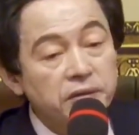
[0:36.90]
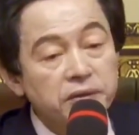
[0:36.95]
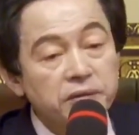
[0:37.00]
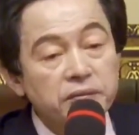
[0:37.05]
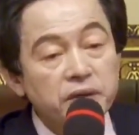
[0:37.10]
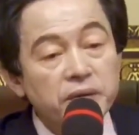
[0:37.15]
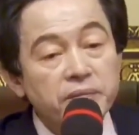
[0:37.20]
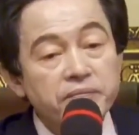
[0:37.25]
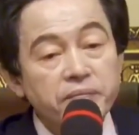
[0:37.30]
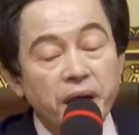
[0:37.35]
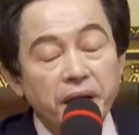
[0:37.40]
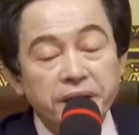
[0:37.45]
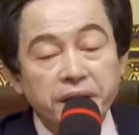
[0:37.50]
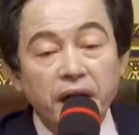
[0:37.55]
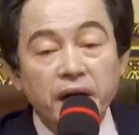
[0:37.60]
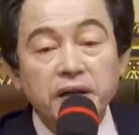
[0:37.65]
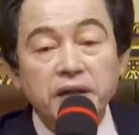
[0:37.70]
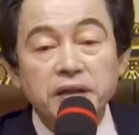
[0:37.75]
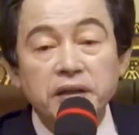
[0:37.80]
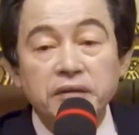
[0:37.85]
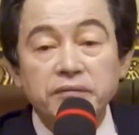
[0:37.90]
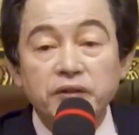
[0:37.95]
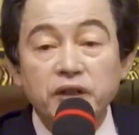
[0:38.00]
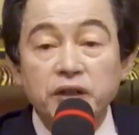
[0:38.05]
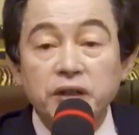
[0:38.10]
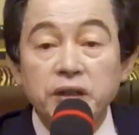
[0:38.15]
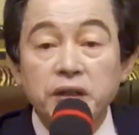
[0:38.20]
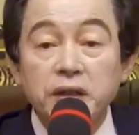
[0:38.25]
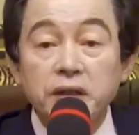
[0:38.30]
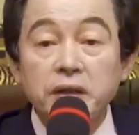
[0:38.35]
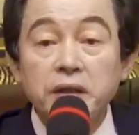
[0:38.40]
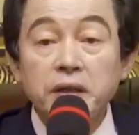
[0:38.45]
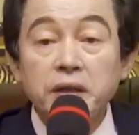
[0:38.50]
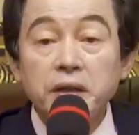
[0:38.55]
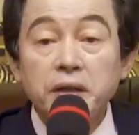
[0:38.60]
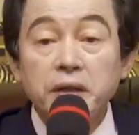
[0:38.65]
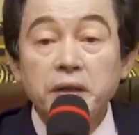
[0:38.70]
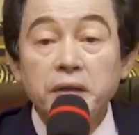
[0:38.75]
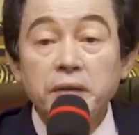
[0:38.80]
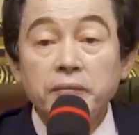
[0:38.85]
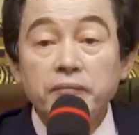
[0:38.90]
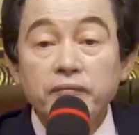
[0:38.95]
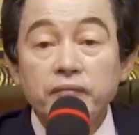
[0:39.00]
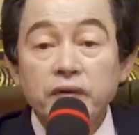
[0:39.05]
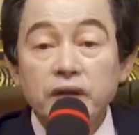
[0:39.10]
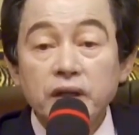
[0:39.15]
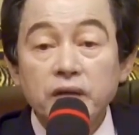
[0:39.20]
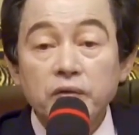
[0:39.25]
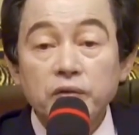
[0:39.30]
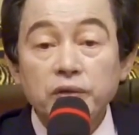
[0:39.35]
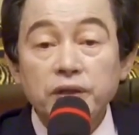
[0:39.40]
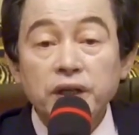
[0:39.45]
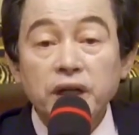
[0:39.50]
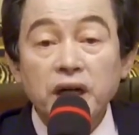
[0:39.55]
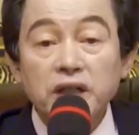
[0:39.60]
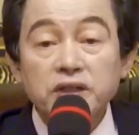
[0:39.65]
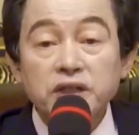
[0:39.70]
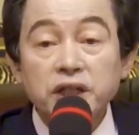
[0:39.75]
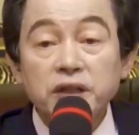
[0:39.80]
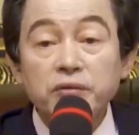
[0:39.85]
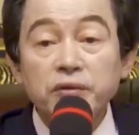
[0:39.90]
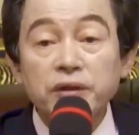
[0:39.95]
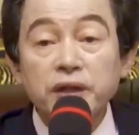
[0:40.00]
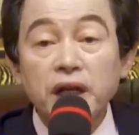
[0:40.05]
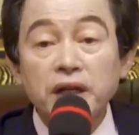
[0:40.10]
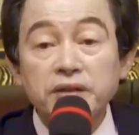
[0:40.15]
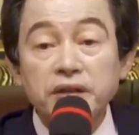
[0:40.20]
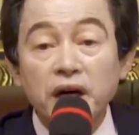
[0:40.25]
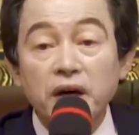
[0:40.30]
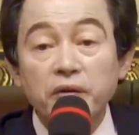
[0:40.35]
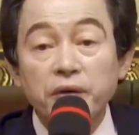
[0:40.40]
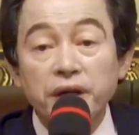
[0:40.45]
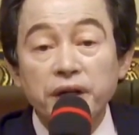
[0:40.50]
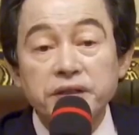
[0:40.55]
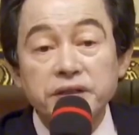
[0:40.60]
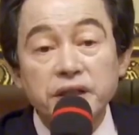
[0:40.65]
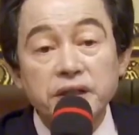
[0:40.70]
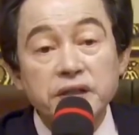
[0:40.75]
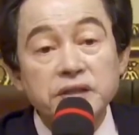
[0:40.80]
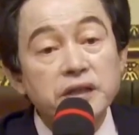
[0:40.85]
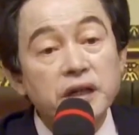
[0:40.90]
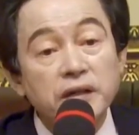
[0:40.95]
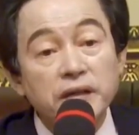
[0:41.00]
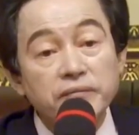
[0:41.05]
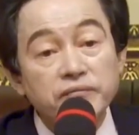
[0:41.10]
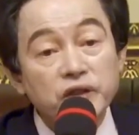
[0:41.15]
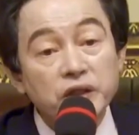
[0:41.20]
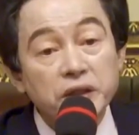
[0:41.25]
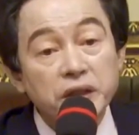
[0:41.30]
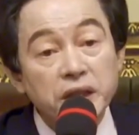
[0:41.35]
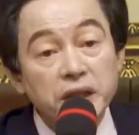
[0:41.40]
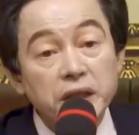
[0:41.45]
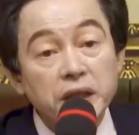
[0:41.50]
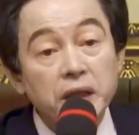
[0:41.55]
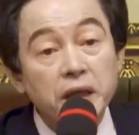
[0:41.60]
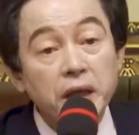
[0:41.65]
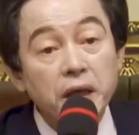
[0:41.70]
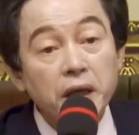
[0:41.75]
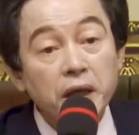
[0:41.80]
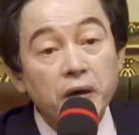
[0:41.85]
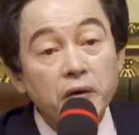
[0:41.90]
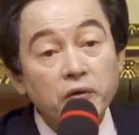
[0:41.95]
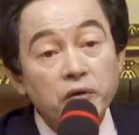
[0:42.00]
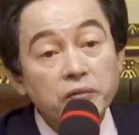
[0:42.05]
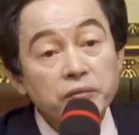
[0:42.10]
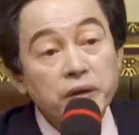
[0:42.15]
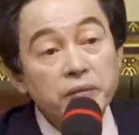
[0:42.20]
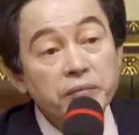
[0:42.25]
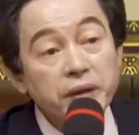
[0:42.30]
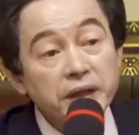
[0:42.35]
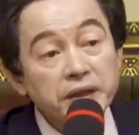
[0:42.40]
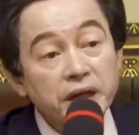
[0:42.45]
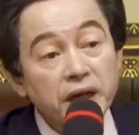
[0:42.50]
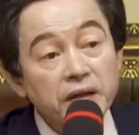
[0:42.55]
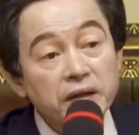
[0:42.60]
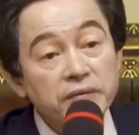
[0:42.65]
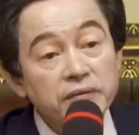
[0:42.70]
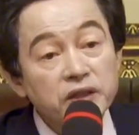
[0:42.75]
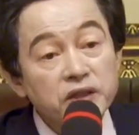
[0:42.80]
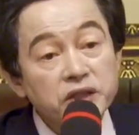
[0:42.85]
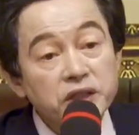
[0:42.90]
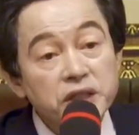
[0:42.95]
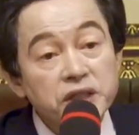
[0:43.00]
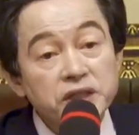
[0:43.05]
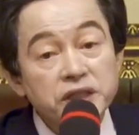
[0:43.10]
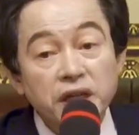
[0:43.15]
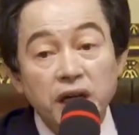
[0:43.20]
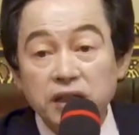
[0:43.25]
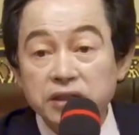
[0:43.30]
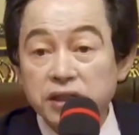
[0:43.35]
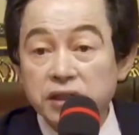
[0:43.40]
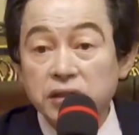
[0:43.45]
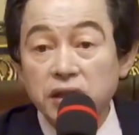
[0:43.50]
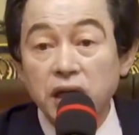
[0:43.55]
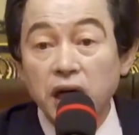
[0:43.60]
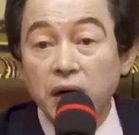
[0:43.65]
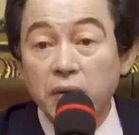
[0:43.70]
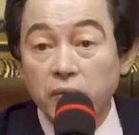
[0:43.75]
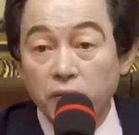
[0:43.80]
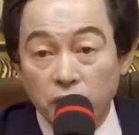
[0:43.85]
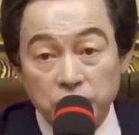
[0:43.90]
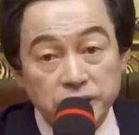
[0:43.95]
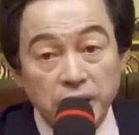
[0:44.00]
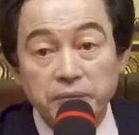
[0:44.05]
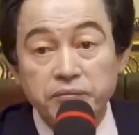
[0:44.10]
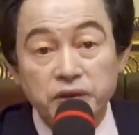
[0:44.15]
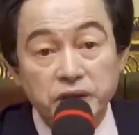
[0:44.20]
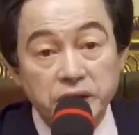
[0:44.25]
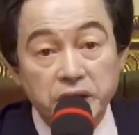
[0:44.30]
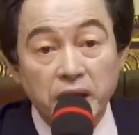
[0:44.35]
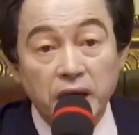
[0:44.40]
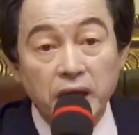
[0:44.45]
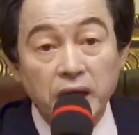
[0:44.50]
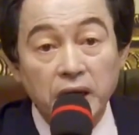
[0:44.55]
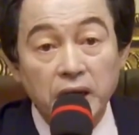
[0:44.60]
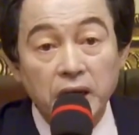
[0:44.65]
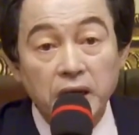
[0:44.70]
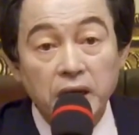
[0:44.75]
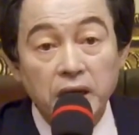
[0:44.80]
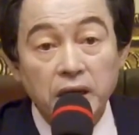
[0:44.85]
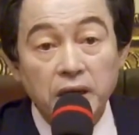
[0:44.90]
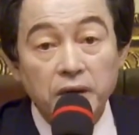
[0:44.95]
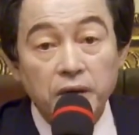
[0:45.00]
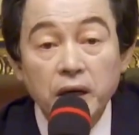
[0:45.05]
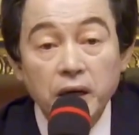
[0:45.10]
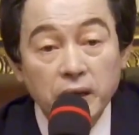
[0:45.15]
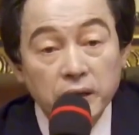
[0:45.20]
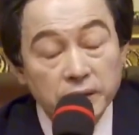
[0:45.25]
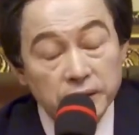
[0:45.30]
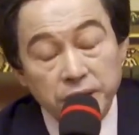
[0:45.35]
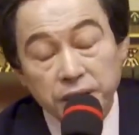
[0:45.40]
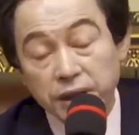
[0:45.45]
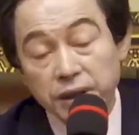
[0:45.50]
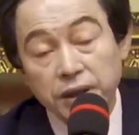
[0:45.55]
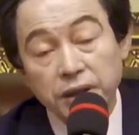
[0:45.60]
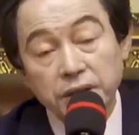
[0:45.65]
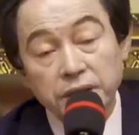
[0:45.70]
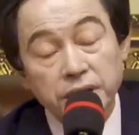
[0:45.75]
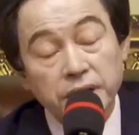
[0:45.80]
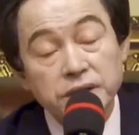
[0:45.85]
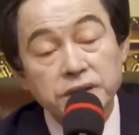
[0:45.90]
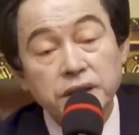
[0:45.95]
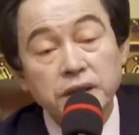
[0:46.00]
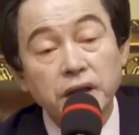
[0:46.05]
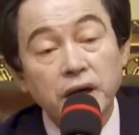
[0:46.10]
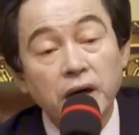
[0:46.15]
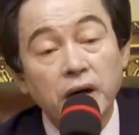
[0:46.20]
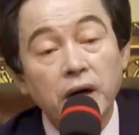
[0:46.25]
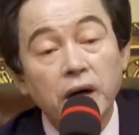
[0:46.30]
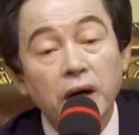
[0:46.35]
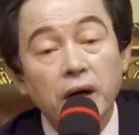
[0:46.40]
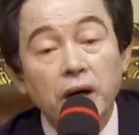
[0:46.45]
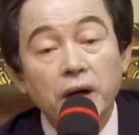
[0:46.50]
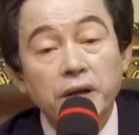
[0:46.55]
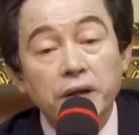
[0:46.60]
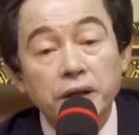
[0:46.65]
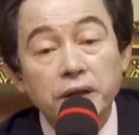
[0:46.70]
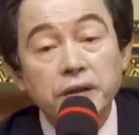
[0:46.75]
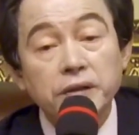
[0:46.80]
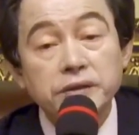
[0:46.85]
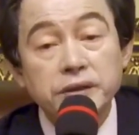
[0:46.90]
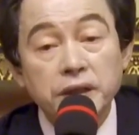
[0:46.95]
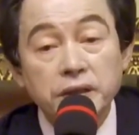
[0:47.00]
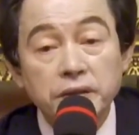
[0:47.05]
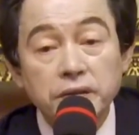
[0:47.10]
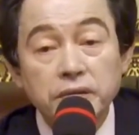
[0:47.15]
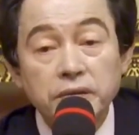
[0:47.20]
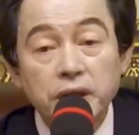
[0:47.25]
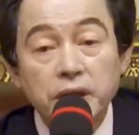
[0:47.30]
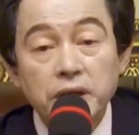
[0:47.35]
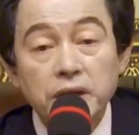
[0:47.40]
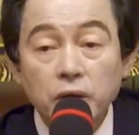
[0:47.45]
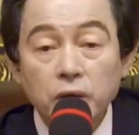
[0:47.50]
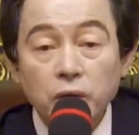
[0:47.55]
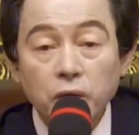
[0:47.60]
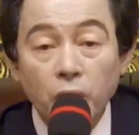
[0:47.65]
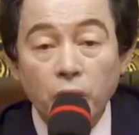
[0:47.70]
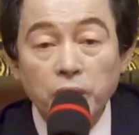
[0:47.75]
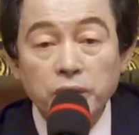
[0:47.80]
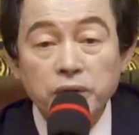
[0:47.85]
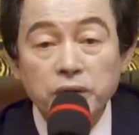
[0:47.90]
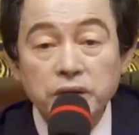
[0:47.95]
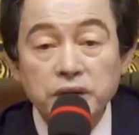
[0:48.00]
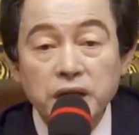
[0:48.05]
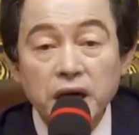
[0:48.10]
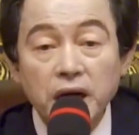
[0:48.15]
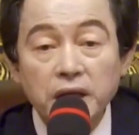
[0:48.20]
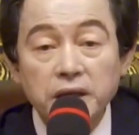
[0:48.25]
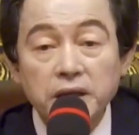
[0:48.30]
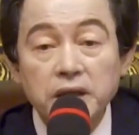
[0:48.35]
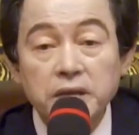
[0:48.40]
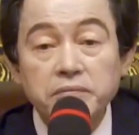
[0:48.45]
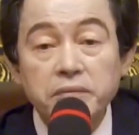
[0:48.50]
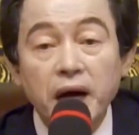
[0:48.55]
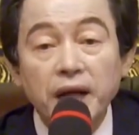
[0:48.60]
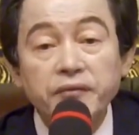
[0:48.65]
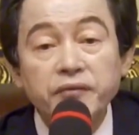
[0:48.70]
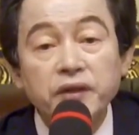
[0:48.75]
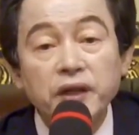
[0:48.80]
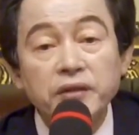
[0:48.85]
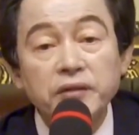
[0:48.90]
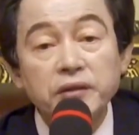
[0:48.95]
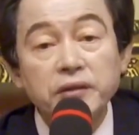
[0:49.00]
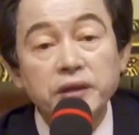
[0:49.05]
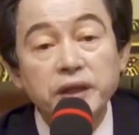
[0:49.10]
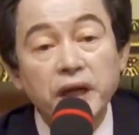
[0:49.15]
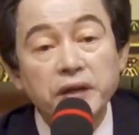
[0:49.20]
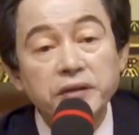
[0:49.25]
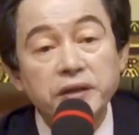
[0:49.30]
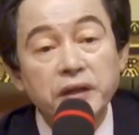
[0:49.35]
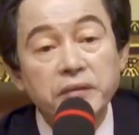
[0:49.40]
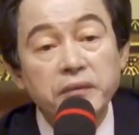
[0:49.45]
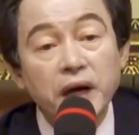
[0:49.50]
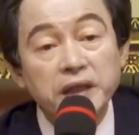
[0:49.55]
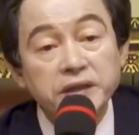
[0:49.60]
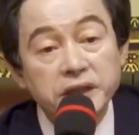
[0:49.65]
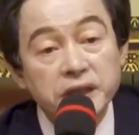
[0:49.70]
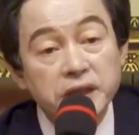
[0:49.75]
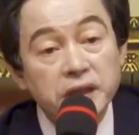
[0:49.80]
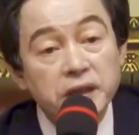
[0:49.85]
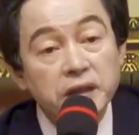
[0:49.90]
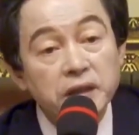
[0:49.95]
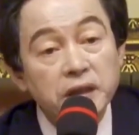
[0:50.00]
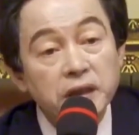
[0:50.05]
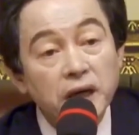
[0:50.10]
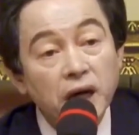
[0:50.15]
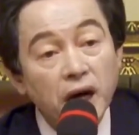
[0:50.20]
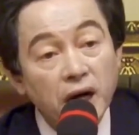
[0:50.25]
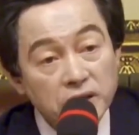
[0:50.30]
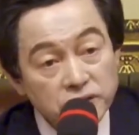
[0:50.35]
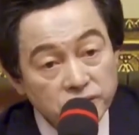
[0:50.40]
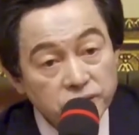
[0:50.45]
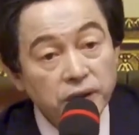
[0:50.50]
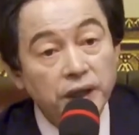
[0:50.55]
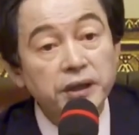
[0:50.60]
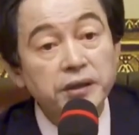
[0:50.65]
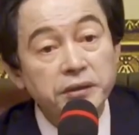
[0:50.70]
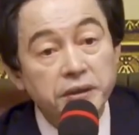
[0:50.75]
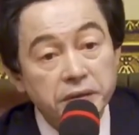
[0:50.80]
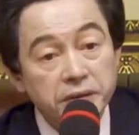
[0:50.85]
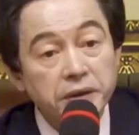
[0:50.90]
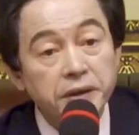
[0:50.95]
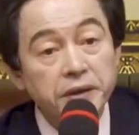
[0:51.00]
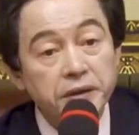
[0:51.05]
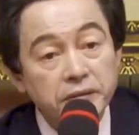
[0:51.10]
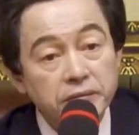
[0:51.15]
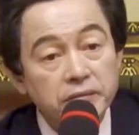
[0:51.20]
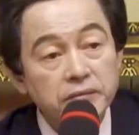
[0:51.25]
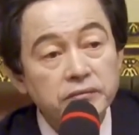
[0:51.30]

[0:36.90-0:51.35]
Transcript: 국민배당금을 우리가 청원한다고 해서 이 사람들이 국민배당금을 실시하지는 못합니다. 예, 그래서 이것은 공약을 만든 허경영만이 할 수가 있는 거예요.